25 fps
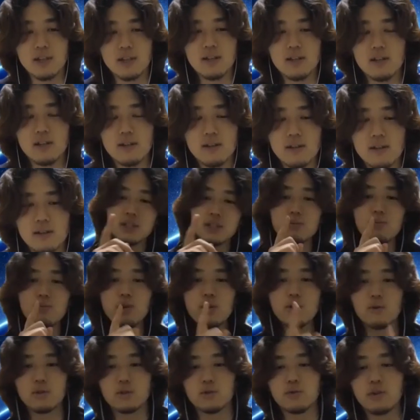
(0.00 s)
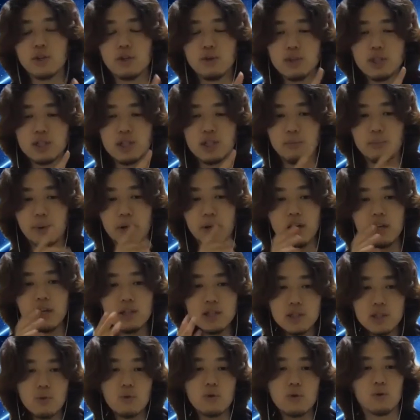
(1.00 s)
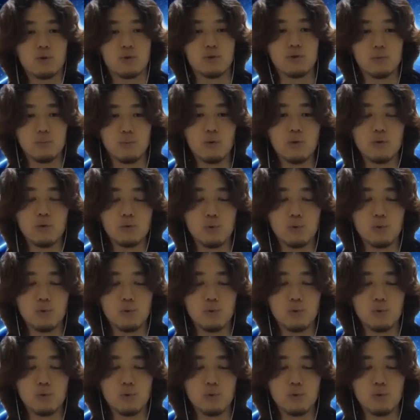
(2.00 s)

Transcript: でもう一個その理由としてはやっぱ演奏力も